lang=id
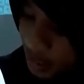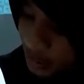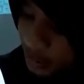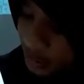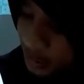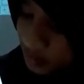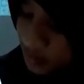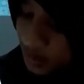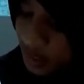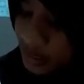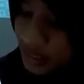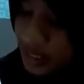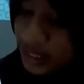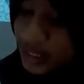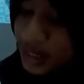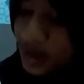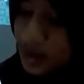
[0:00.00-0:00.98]
sisi
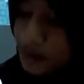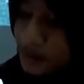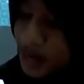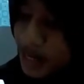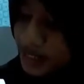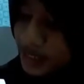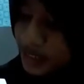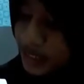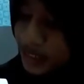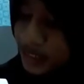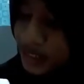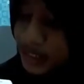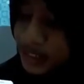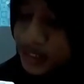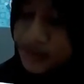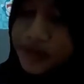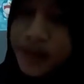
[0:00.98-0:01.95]
miringnya 13 jadi
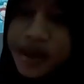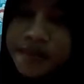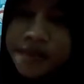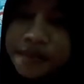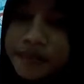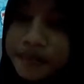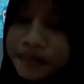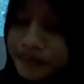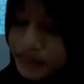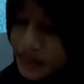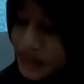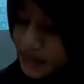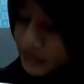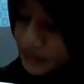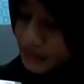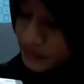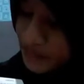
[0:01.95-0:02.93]

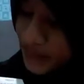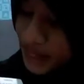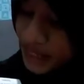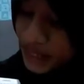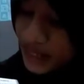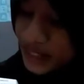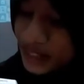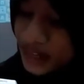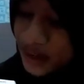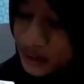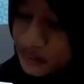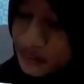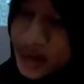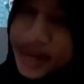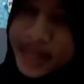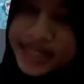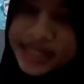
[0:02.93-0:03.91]
5 per 13
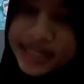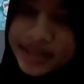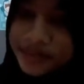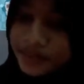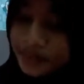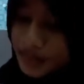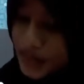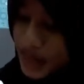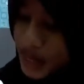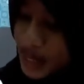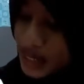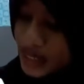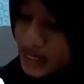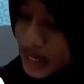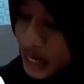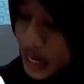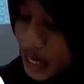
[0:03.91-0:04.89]

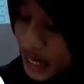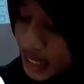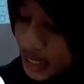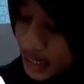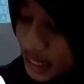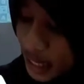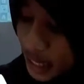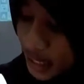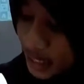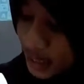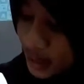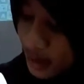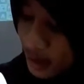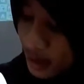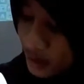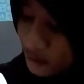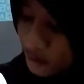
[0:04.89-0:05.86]
sedangkan tangan
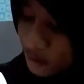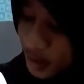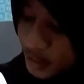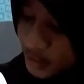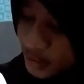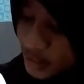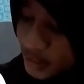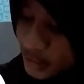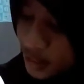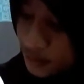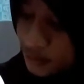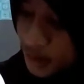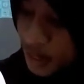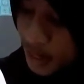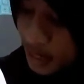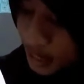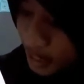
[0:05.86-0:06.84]
alfanya
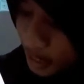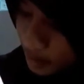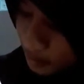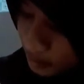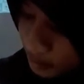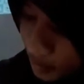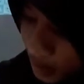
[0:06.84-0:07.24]
sama dengan